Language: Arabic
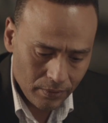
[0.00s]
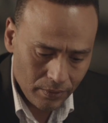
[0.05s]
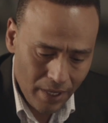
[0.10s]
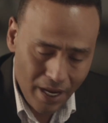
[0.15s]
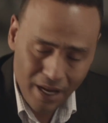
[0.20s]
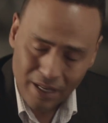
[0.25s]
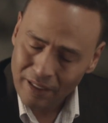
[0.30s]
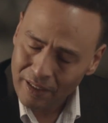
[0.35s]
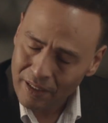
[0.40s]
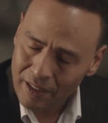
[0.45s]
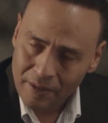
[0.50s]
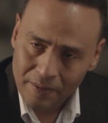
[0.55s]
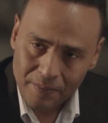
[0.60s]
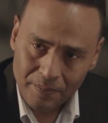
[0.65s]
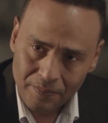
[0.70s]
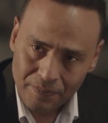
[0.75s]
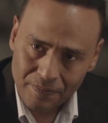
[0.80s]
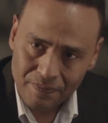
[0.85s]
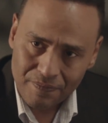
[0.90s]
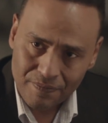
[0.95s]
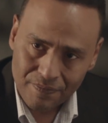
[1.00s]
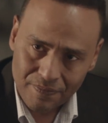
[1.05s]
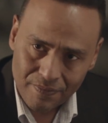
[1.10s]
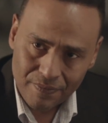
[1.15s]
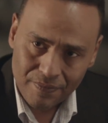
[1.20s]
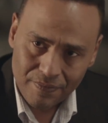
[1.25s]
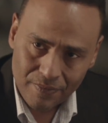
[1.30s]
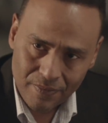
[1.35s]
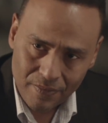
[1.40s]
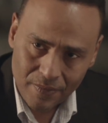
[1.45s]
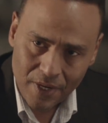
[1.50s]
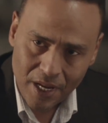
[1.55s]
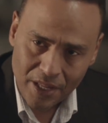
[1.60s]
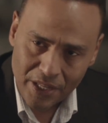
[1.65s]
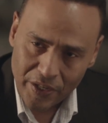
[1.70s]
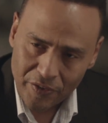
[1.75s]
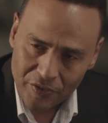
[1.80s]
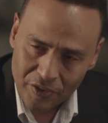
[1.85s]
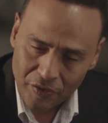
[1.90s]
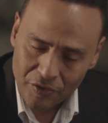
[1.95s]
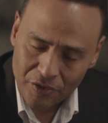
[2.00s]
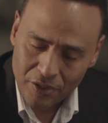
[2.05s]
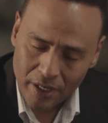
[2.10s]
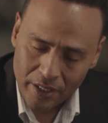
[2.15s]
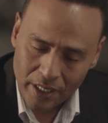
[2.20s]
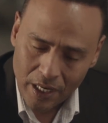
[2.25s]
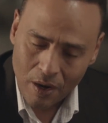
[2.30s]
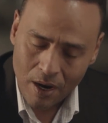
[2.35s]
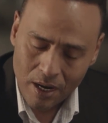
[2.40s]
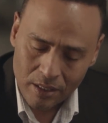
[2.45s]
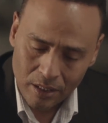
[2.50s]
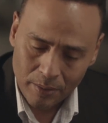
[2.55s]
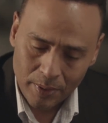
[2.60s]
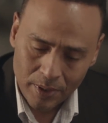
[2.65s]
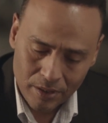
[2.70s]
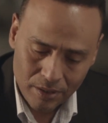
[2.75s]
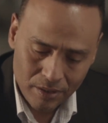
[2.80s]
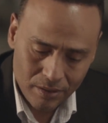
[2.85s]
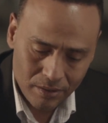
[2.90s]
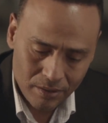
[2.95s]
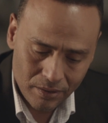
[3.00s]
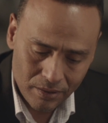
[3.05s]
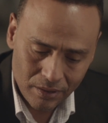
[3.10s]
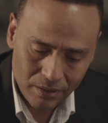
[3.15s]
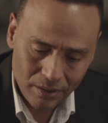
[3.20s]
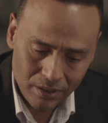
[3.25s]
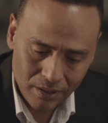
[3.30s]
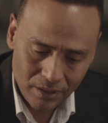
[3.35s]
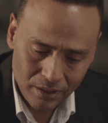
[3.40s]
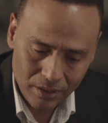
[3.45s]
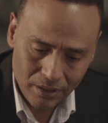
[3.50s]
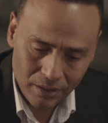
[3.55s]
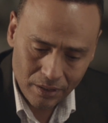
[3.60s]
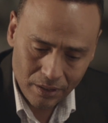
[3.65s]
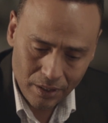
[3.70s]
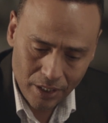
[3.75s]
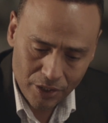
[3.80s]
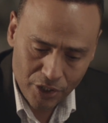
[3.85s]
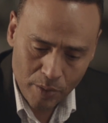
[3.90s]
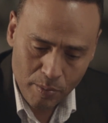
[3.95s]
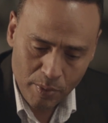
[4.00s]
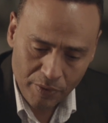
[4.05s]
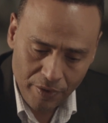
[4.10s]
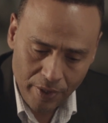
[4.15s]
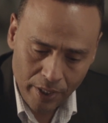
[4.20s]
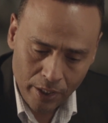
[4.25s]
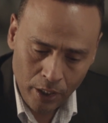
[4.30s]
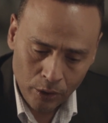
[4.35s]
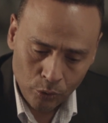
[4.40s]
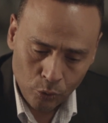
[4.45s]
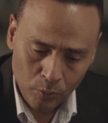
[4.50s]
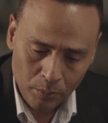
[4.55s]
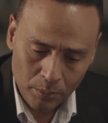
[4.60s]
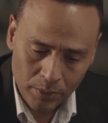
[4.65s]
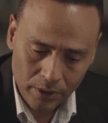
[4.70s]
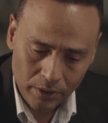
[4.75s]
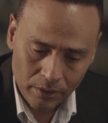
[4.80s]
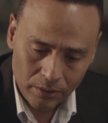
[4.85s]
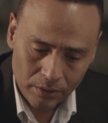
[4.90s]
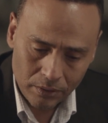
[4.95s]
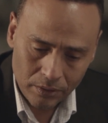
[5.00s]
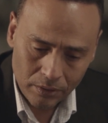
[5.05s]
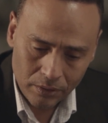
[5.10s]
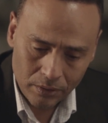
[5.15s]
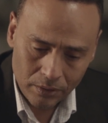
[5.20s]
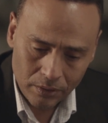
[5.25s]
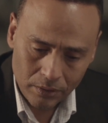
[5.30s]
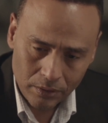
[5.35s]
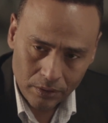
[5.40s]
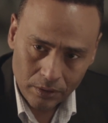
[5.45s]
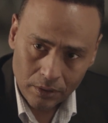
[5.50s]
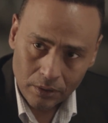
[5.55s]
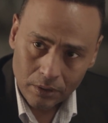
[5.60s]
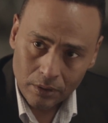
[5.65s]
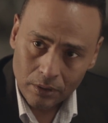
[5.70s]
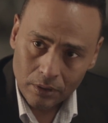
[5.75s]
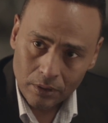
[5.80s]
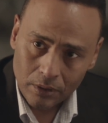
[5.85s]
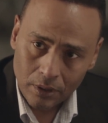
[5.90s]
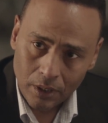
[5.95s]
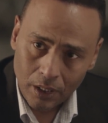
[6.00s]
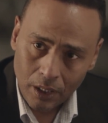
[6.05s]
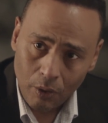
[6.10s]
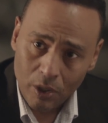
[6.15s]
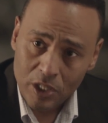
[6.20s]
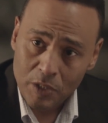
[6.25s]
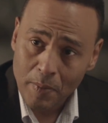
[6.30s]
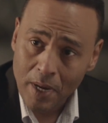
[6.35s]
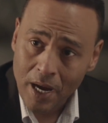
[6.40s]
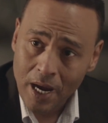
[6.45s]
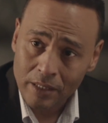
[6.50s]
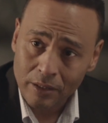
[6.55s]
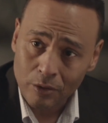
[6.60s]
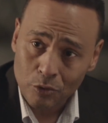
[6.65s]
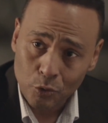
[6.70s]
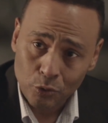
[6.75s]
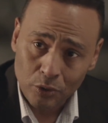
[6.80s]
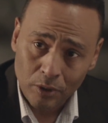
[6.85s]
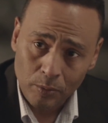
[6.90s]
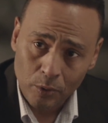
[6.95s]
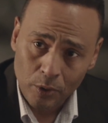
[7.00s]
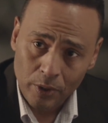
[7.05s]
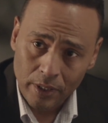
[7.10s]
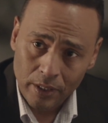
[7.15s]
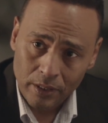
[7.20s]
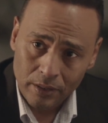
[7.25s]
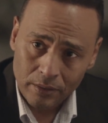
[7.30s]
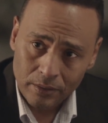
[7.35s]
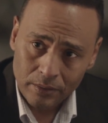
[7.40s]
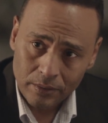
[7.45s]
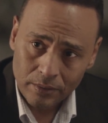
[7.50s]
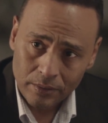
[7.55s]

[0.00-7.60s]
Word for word: يا اخي أنا نفسي في ثانية واحدة بس أشم فيها ريحة أمي أو أسمع حتى صوت أبويا